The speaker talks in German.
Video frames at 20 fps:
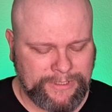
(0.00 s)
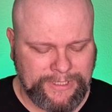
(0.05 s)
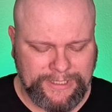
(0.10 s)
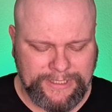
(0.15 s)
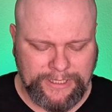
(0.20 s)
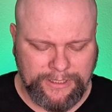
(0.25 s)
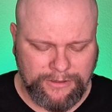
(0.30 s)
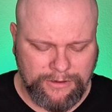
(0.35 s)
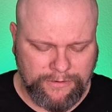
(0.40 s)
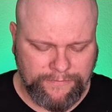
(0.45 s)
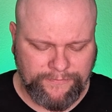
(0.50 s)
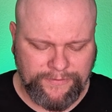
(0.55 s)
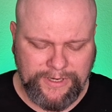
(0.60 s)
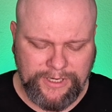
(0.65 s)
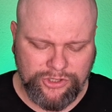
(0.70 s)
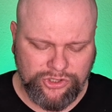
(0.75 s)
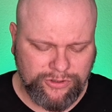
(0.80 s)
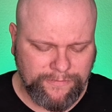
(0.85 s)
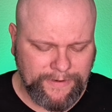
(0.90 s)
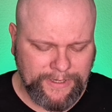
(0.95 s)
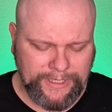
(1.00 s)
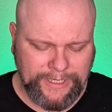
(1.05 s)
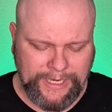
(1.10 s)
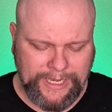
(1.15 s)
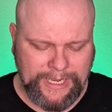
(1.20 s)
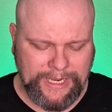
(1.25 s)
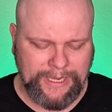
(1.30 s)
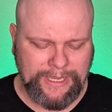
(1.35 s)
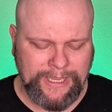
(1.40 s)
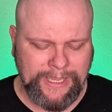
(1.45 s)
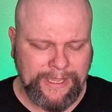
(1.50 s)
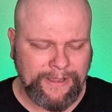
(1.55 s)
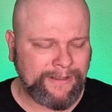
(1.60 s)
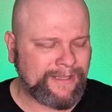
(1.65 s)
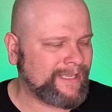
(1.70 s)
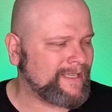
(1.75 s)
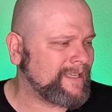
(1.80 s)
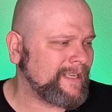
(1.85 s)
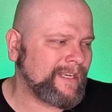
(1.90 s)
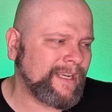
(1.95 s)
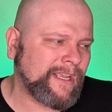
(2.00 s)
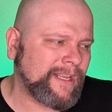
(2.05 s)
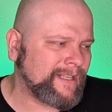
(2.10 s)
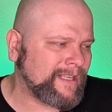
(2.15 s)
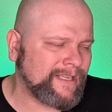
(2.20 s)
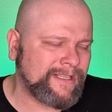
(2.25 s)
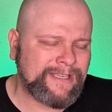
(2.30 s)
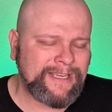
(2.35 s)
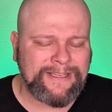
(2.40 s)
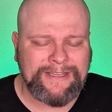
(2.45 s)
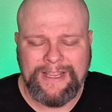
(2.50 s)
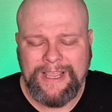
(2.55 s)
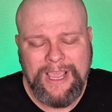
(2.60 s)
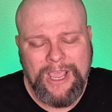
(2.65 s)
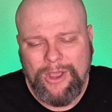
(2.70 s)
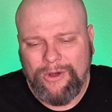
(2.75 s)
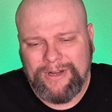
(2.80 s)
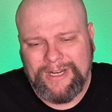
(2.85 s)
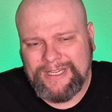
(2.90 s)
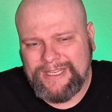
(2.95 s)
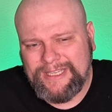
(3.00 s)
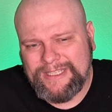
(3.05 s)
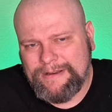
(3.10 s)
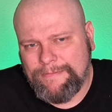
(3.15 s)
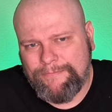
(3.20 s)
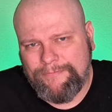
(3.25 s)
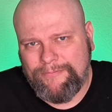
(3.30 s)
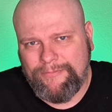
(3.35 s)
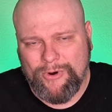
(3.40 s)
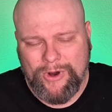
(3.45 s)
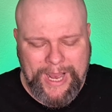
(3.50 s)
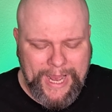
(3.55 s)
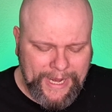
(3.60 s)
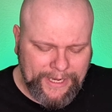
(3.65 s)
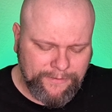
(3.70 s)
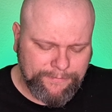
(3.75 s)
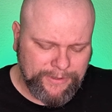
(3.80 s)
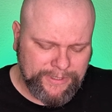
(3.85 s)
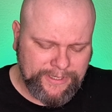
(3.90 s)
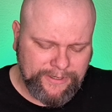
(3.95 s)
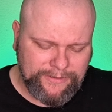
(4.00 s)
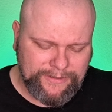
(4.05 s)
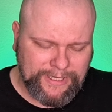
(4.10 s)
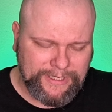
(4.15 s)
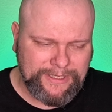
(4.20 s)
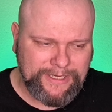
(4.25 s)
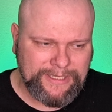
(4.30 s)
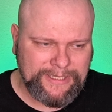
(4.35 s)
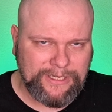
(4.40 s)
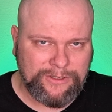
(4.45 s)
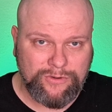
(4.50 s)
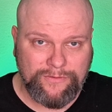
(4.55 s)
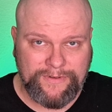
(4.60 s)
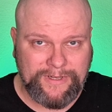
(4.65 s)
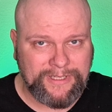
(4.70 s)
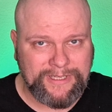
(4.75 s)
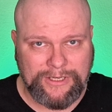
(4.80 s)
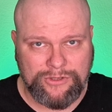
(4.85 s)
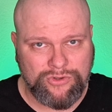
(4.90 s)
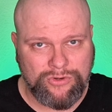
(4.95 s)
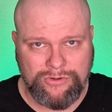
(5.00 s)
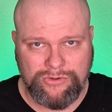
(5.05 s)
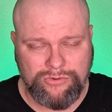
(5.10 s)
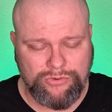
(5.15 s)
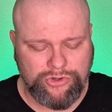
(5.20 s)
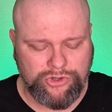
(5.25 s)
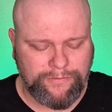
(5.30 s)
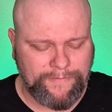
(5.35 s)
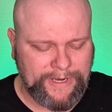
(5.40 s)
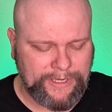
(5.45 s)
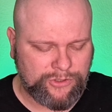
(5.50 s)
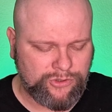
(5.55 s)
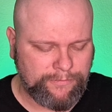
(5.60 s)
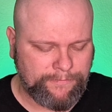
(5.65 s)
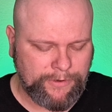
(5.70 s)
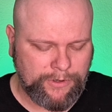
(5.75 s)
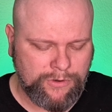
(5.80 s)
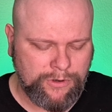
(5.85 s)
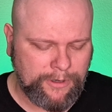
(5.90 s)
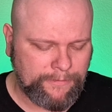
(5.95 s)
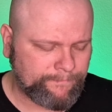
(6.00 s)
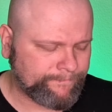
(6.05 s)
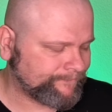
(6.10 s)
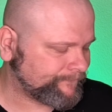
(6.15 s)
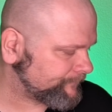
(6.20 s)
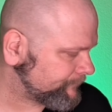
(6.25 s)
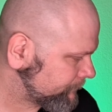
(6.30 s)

und die sind noch viel schwieriger. Die sind ja, die, die, oder diese Brand, beziehungsweise dieser Duft ist ja so und so schwer zu bekommen.